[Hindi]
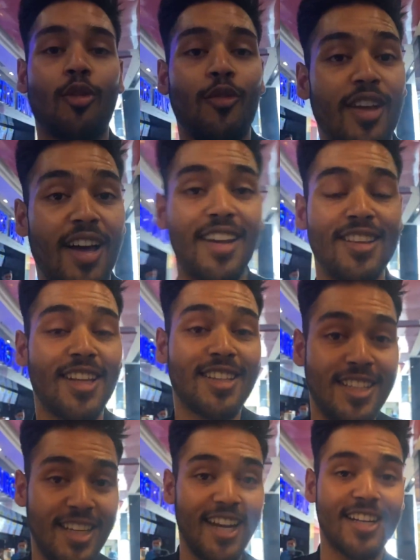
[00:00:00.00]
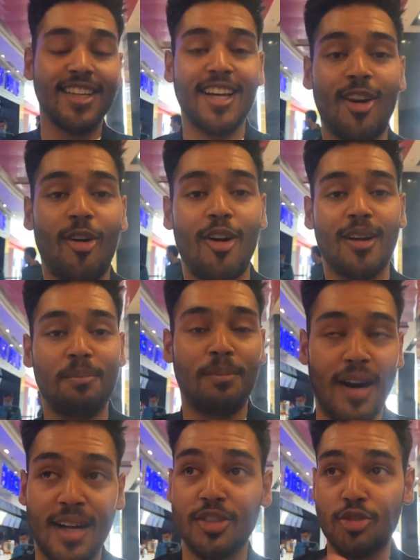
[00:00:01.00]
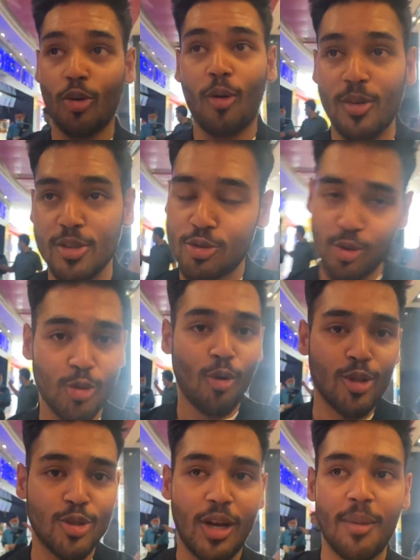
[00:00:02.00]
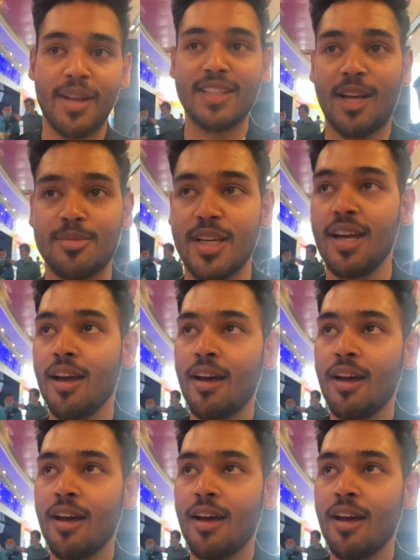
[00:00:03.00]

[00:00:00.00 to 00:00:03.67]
सो वी आर इन द थिएटर और शो शुरू हो चुका है मेरे हिसाब से